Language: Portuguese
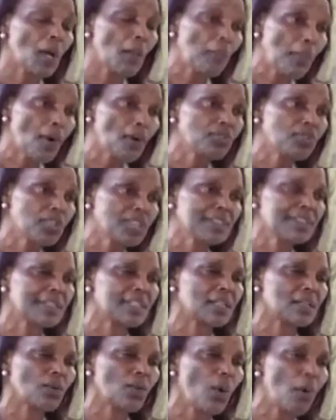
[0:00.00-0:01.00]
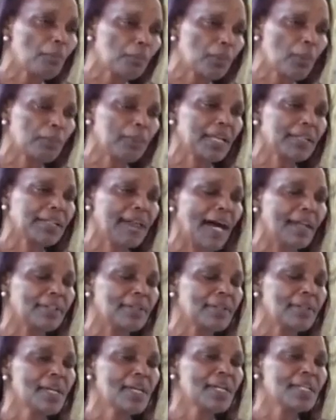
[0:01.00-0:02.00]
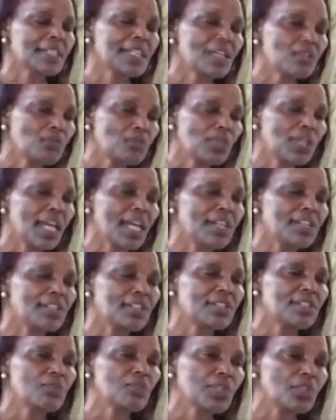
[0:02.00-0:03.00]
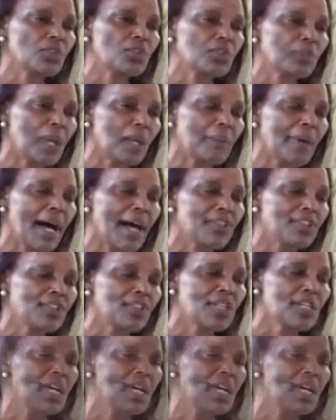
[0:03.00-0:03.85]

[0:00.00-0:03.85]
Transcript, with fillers: Eu posso dizer com propriedade que as mulheres de União dos Palmares